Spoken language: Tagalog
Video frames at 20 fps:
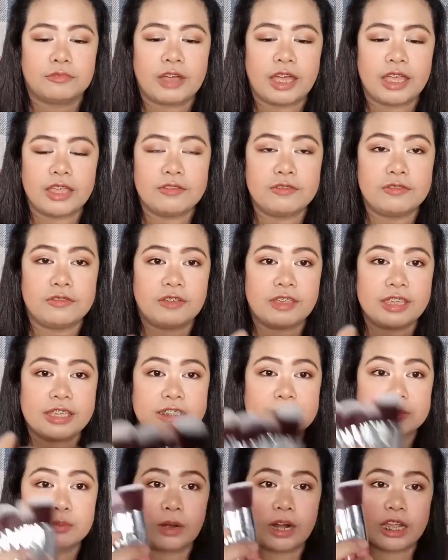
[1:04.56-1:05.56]
5
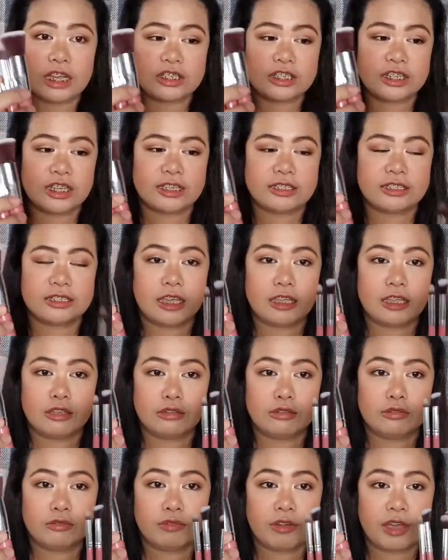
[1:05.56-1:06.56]
face brushes and
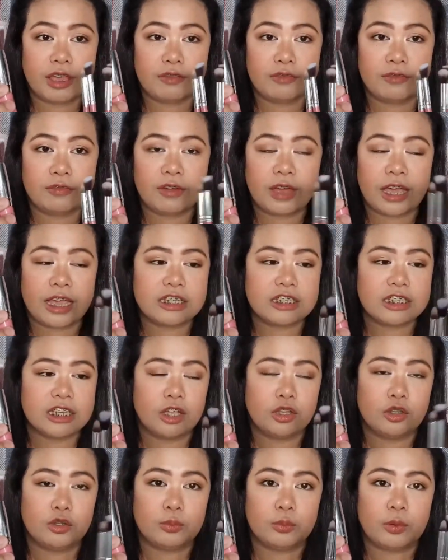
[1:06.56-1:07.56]
5
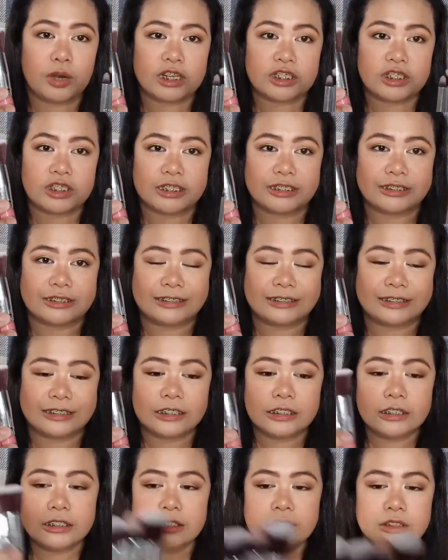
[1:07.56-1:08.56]
eyeshadow brushes.
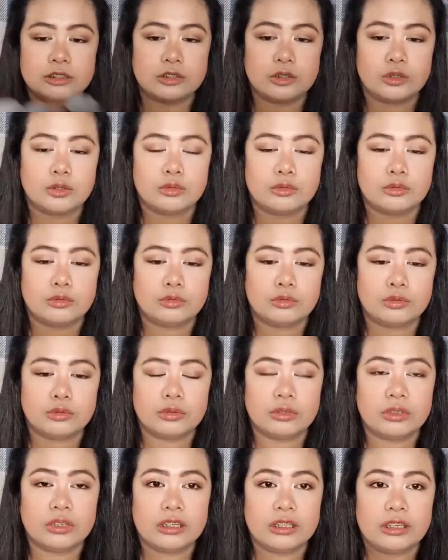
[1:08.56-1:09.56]
So,
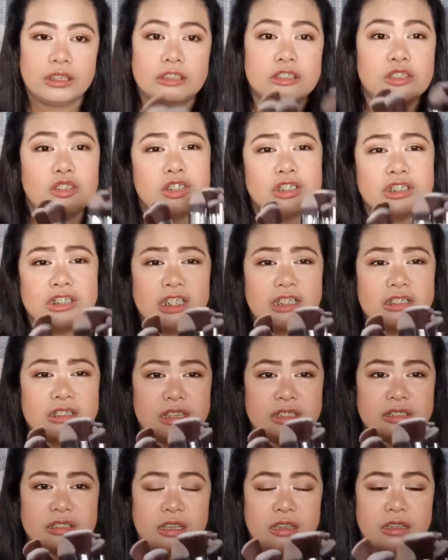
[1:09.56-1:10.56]
hindi ko siya
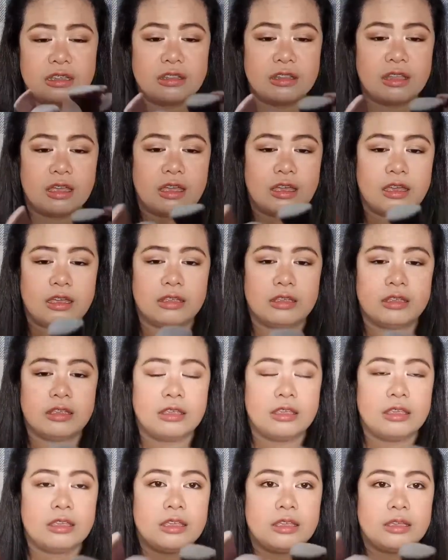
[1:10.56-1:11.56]
isa-isahin na ah.
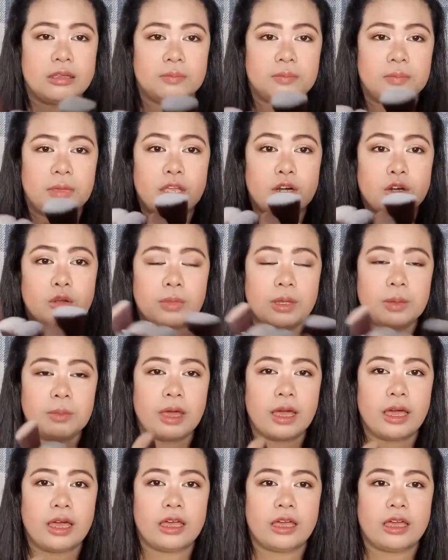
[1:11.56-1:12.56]
pero may
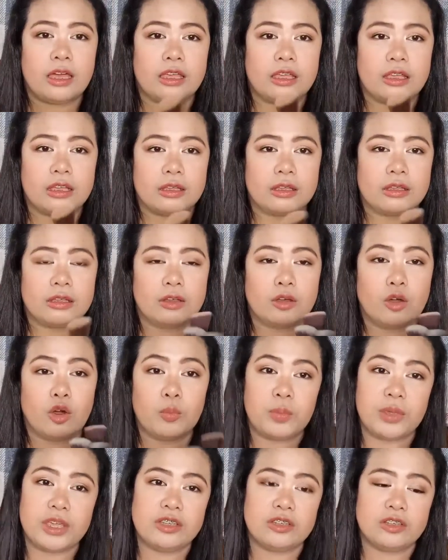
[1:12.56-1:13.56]
mga
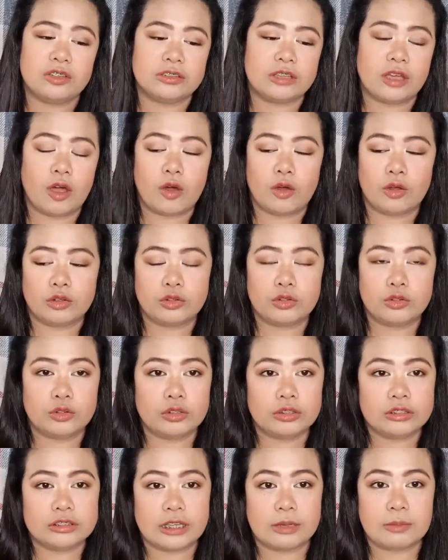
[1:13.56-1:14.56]
opinions ako
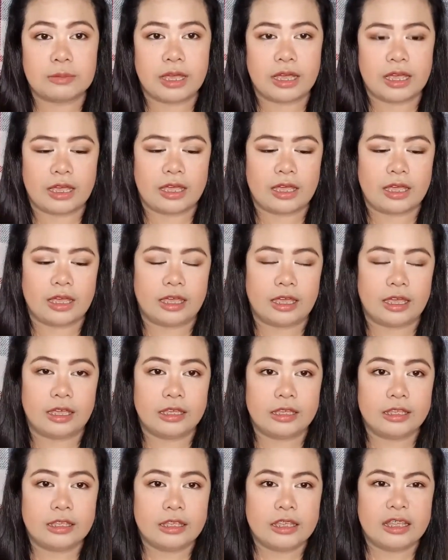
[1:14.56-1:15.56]
dun sa mga
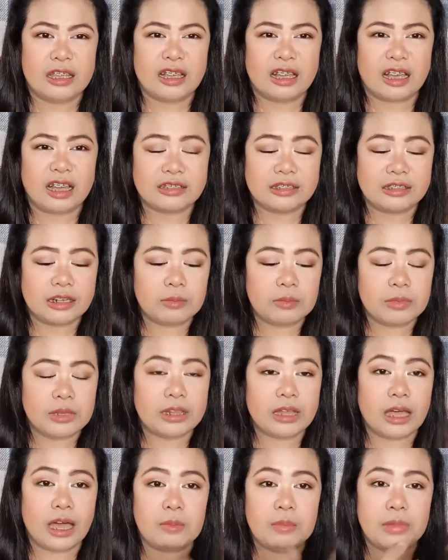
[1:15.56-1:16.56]
kasi
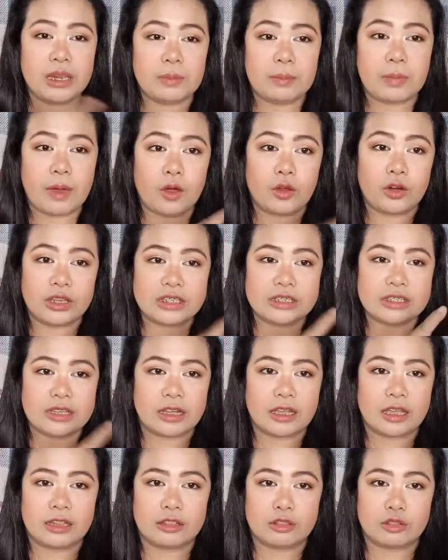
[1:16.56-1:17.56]
namid nakabili pa ako ng
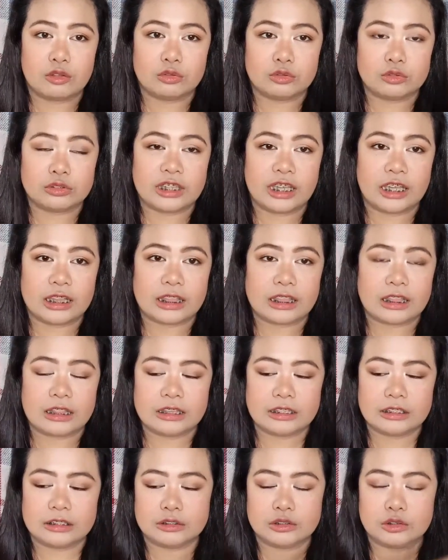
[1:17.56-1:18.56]
isang gantong set.
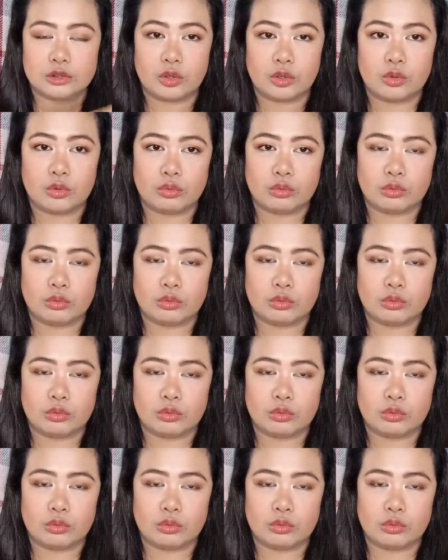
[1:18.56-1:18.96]
So,